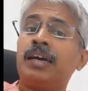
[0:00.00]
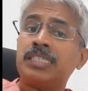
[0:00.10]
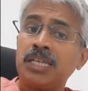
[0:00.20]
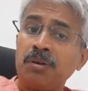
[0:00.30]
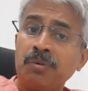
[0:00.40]

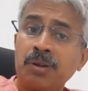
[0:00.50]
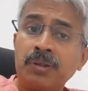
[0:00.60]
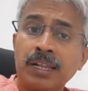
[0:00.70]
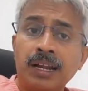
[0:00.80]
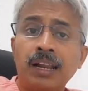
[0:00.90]
ஹெச்ஐவி
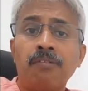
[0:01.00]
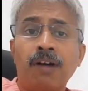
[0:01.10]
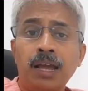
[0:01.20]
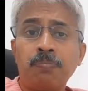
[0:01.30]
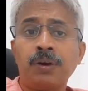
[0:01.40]
வருவதற்கான
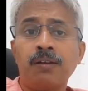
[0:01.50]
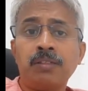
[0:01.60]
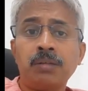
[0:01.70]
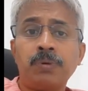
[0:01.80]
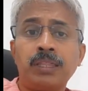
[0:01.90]
வாய்ப்புகள்
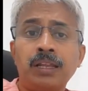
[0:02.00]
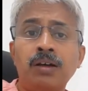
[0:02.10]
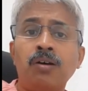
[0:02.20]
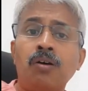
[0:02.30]
வந்து பார்த்திங்கன்னா